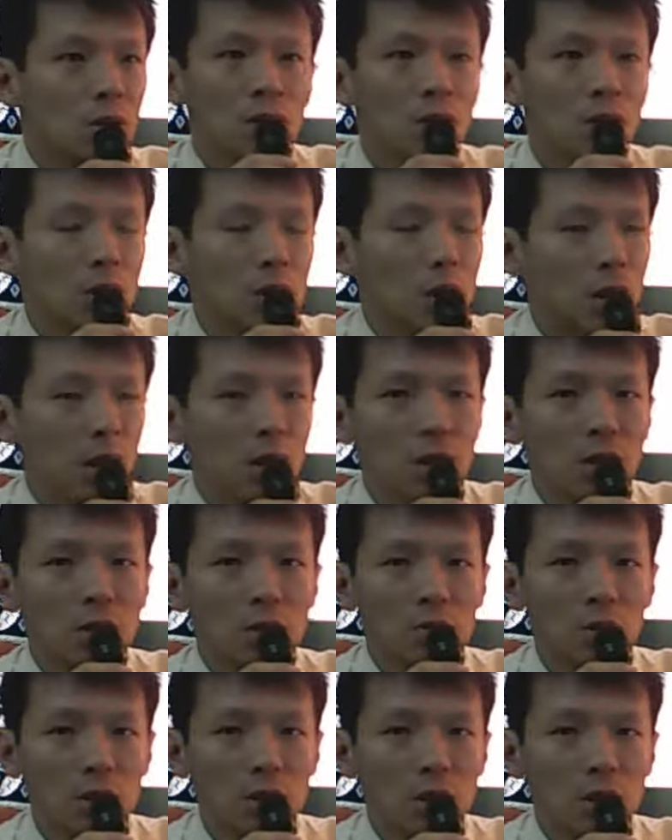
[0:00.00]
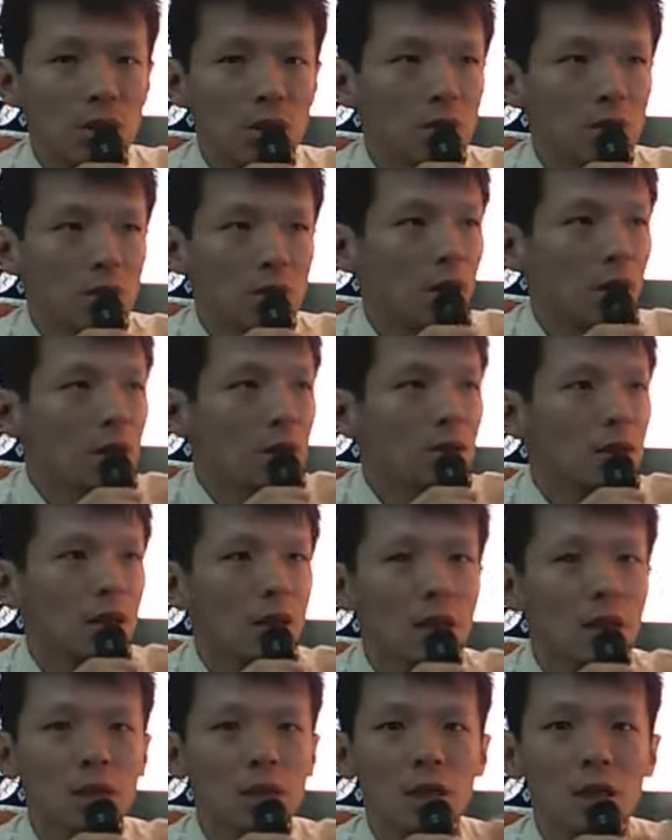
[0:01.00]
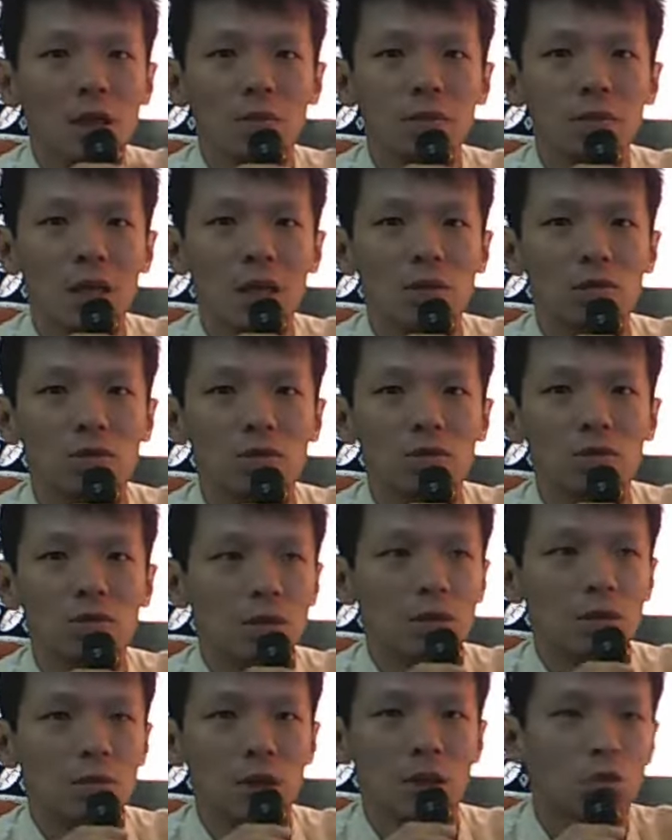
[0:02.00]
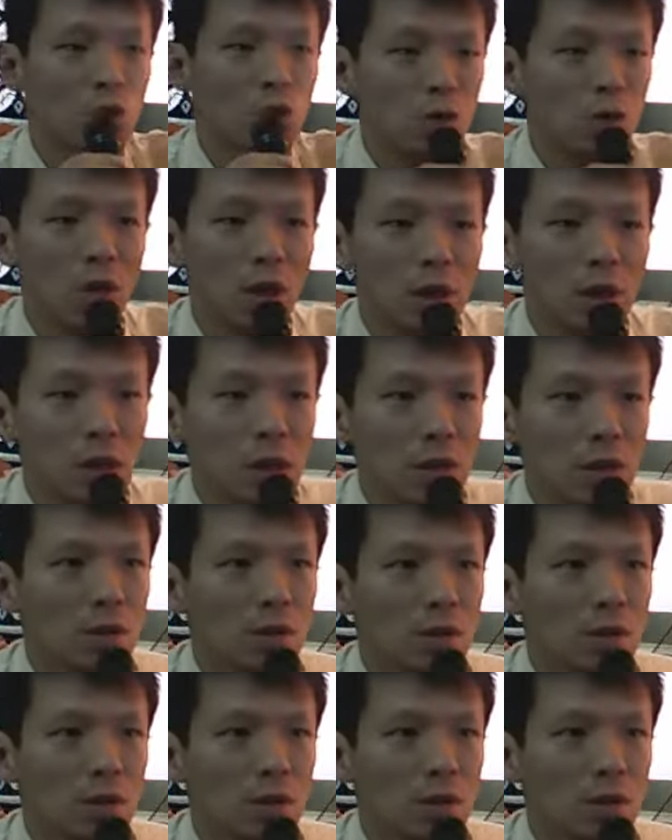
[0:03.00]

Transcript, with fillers: 你聊到某些程度时候，哎，他跟你聊不下去，对吧？他转个弯了。